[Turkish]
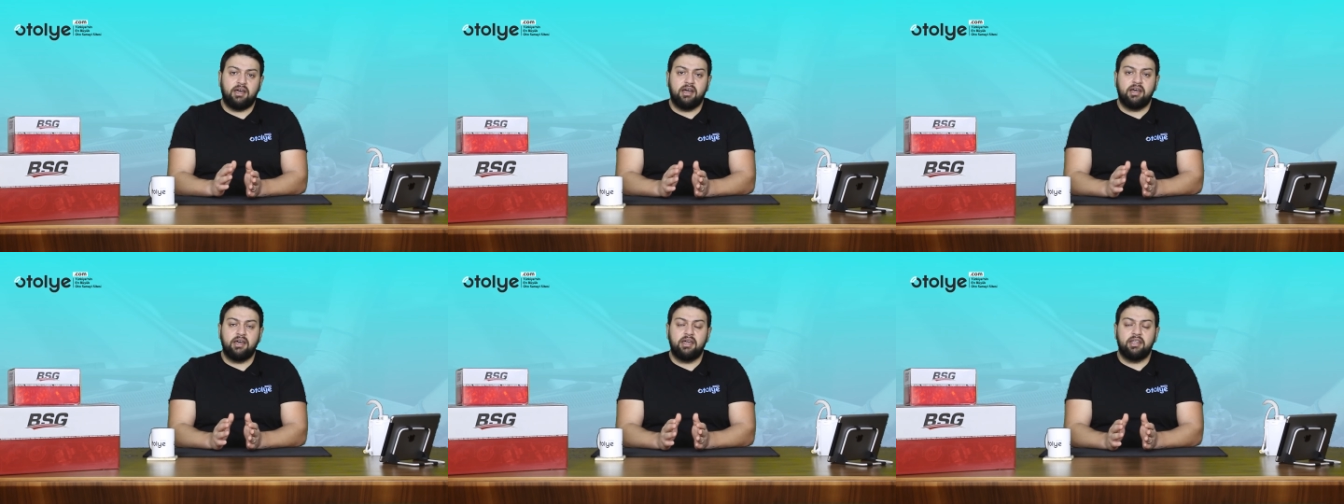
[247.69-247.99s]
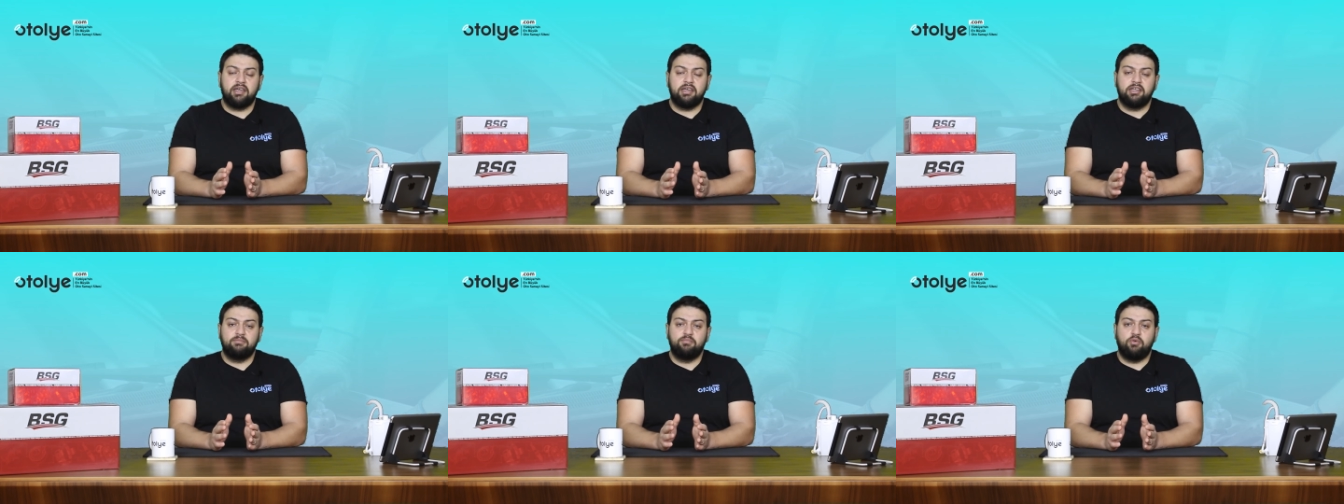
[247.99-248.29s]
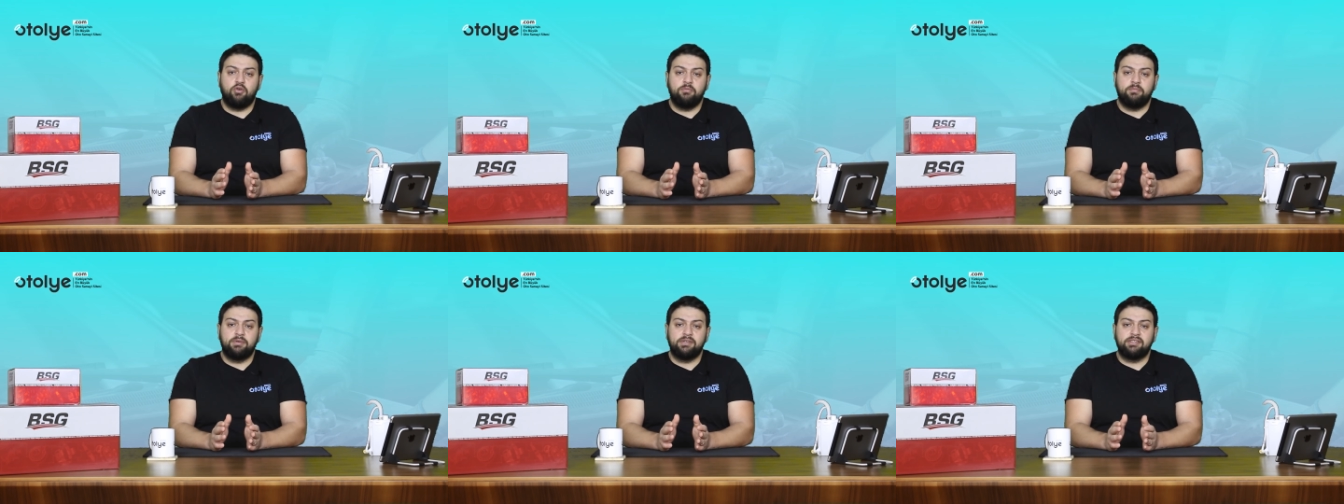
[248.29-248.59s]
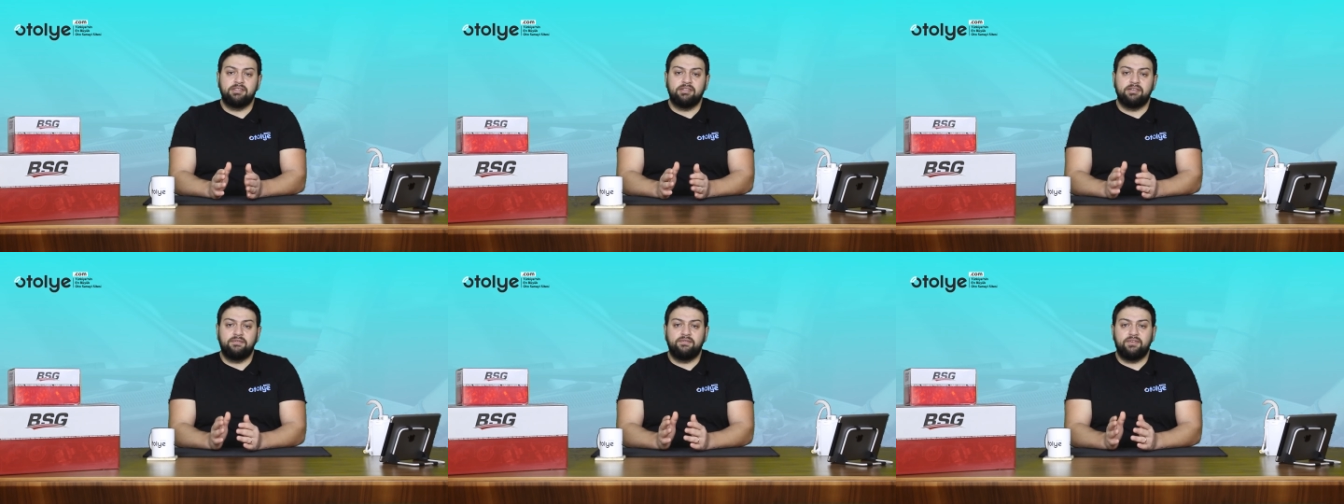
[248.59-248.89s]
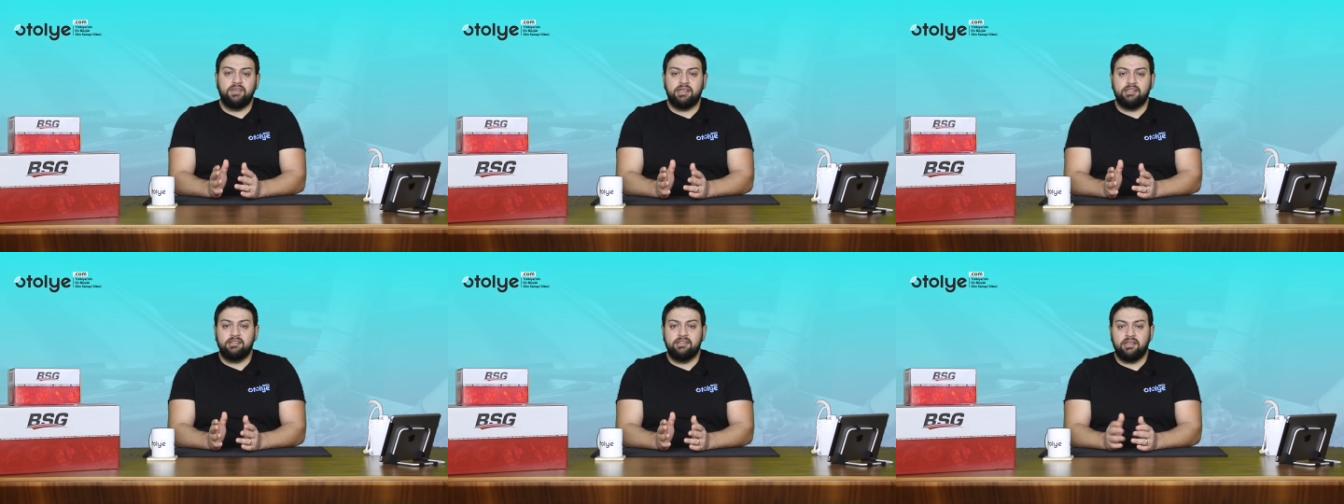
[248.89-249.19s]
akaryakıt pompasının
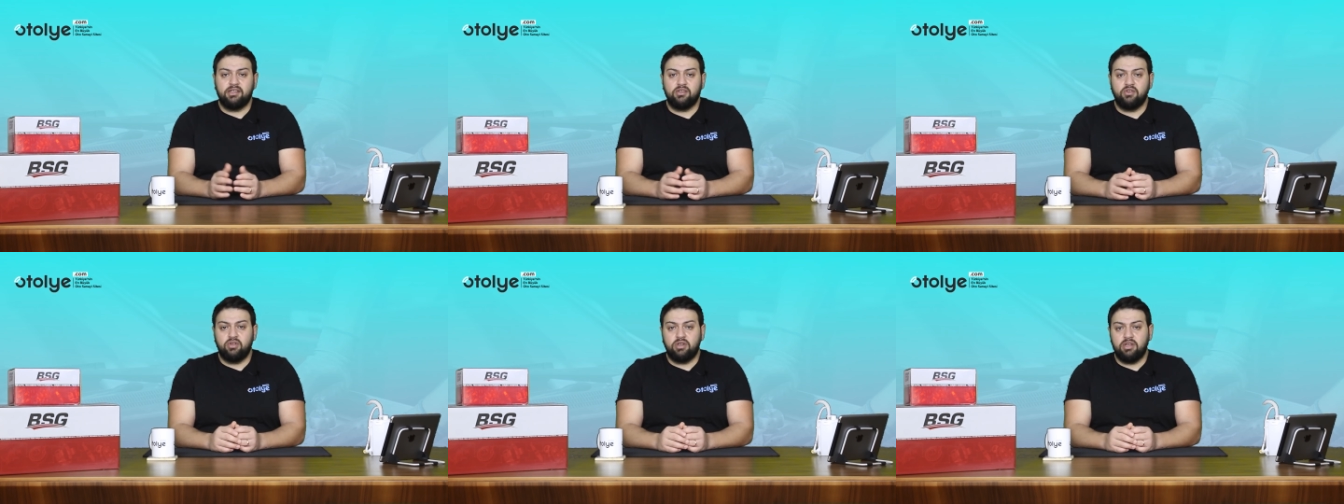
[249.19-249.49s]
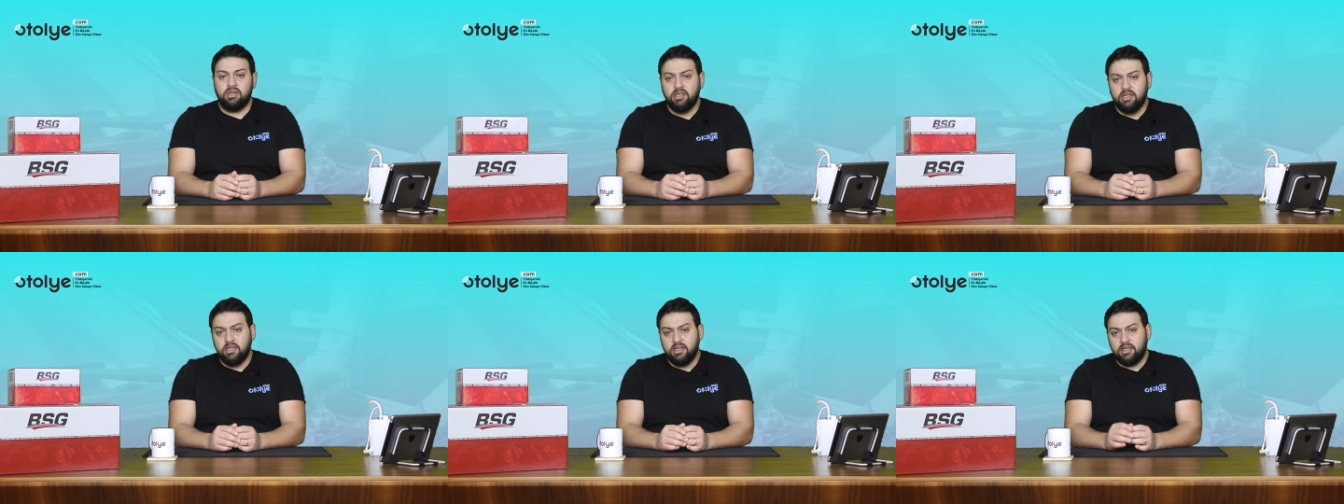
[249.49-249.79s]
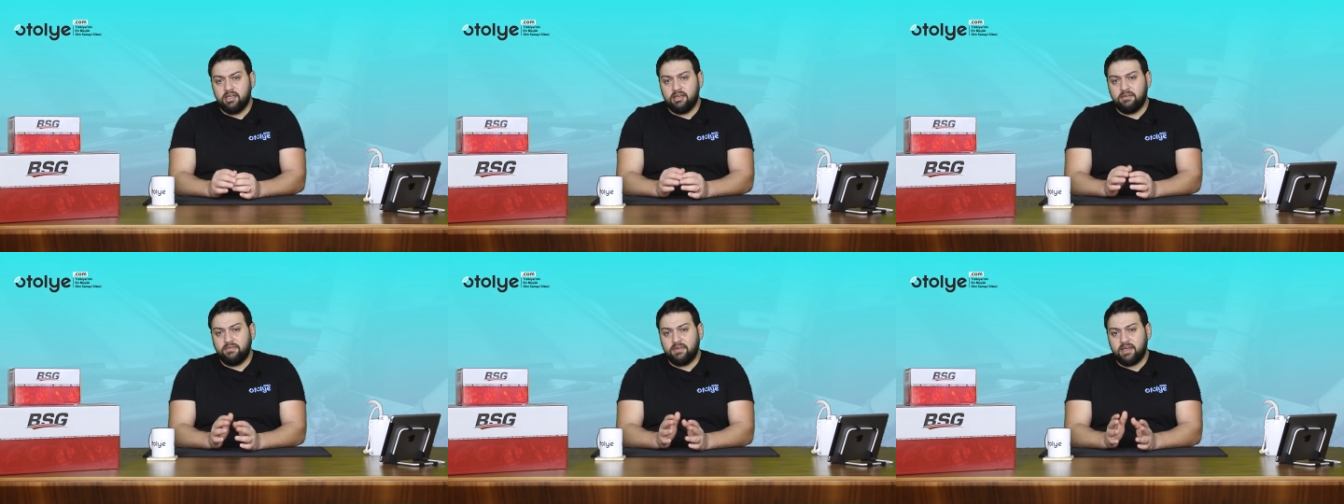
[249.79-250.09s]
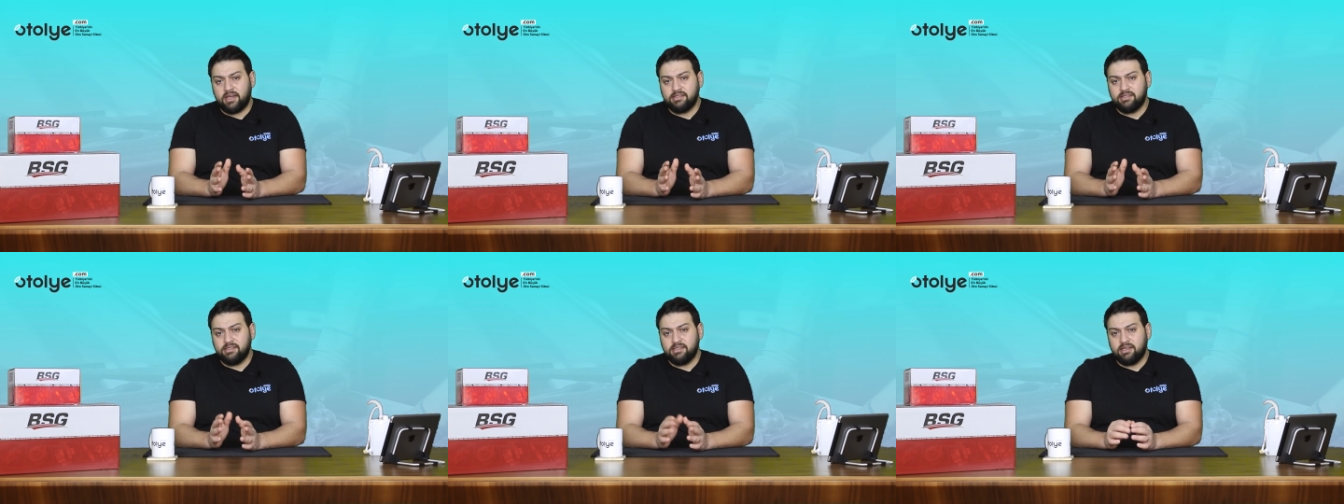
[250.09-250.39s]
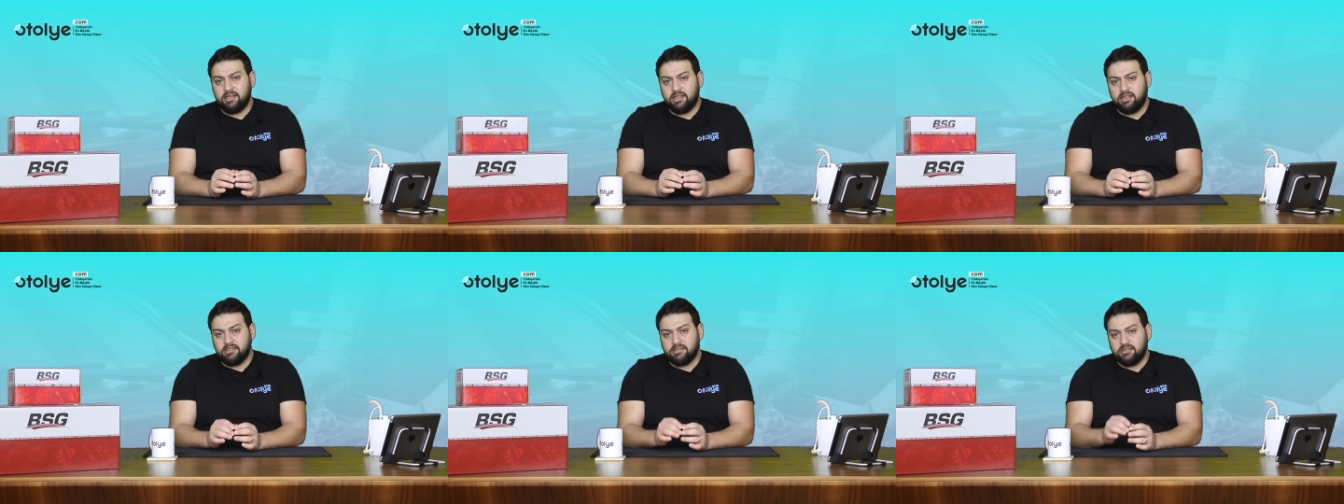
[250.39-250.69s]
fiyatına göre e, fiyat
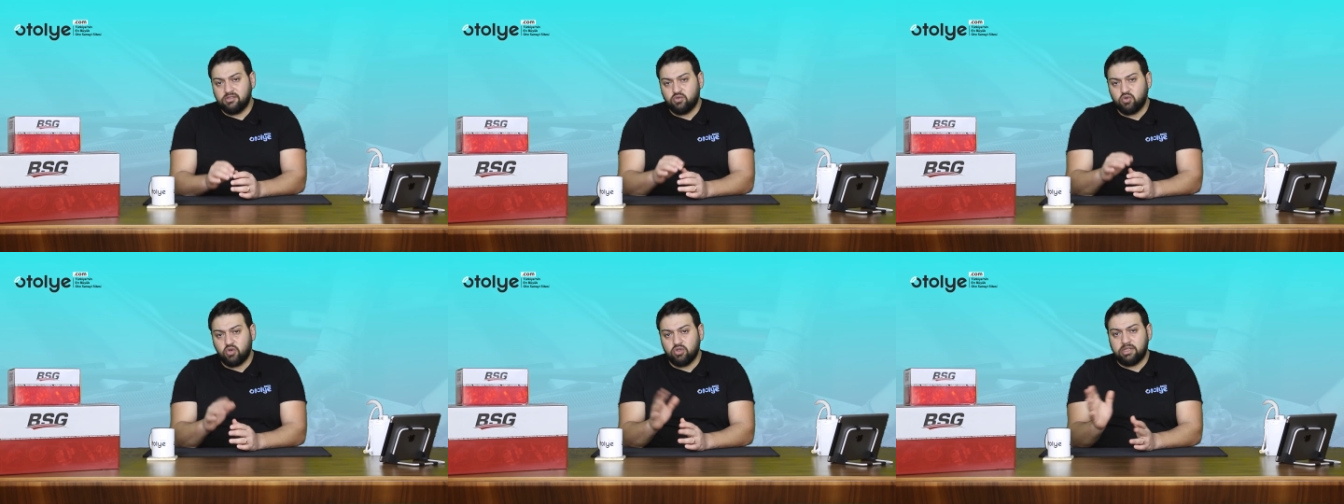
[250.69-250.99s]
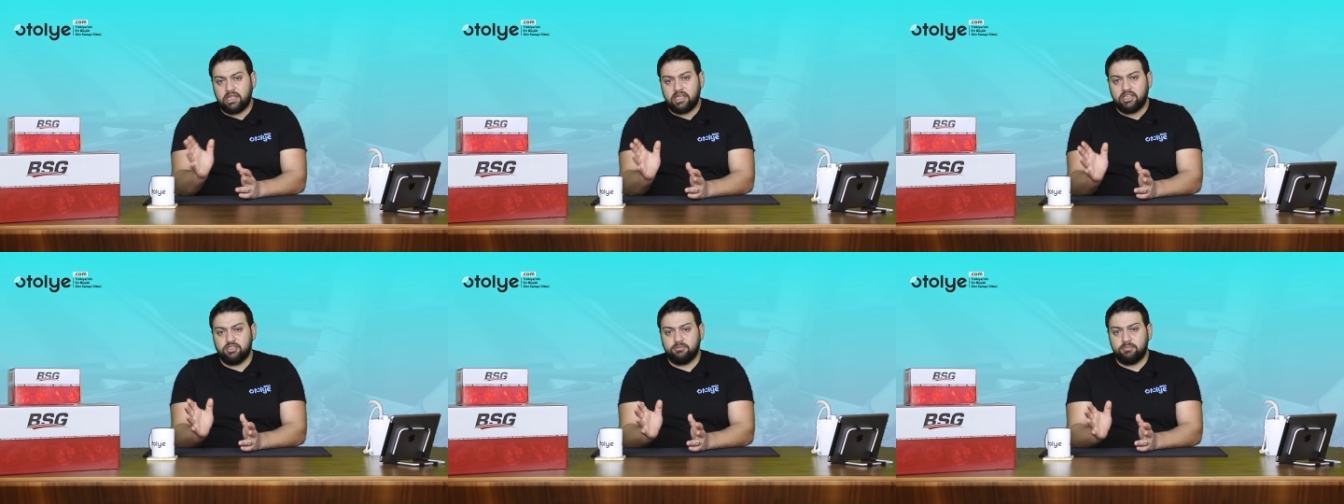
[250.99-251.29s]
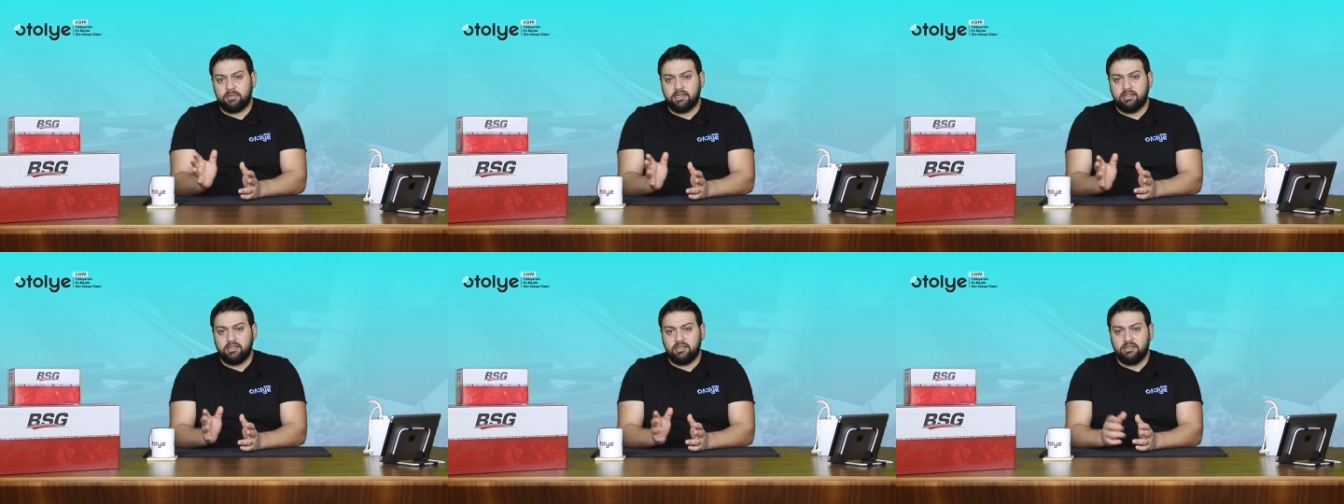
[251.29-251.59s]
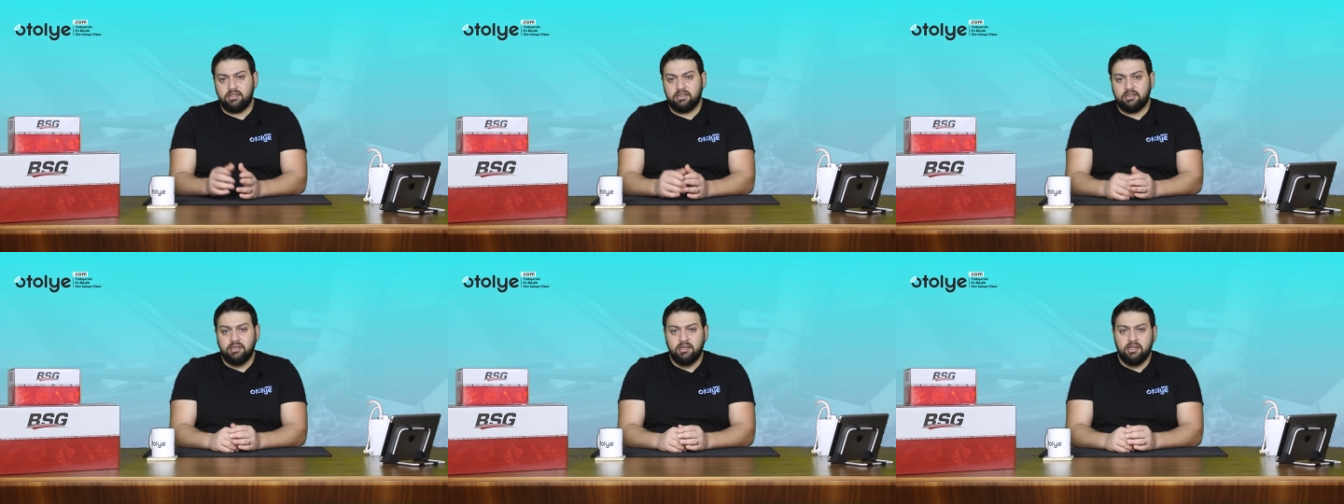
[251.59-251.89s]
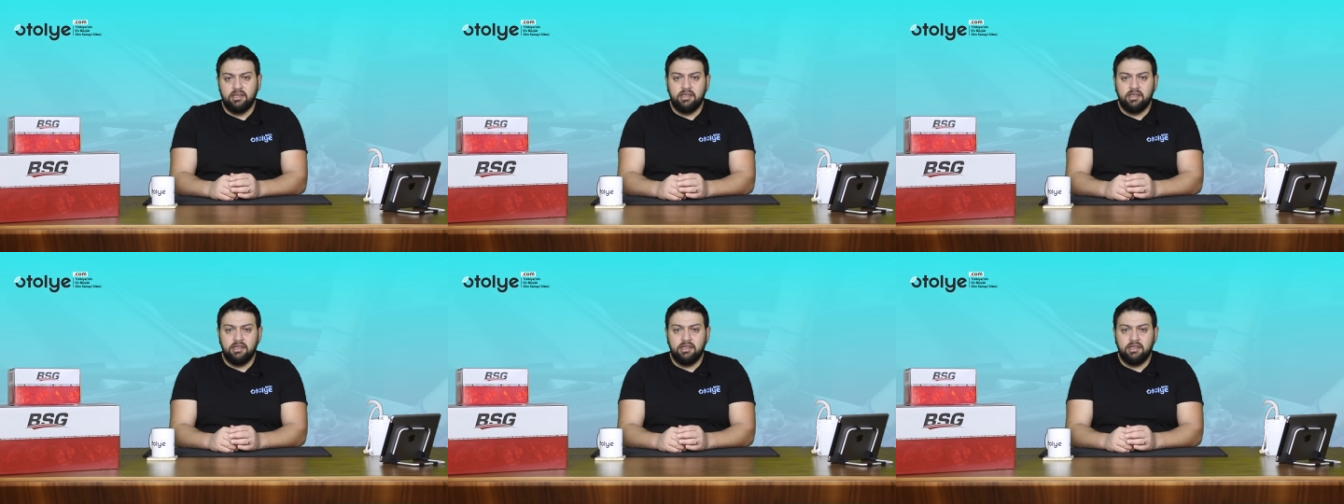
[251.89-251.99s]
skalası çok değişmektedir.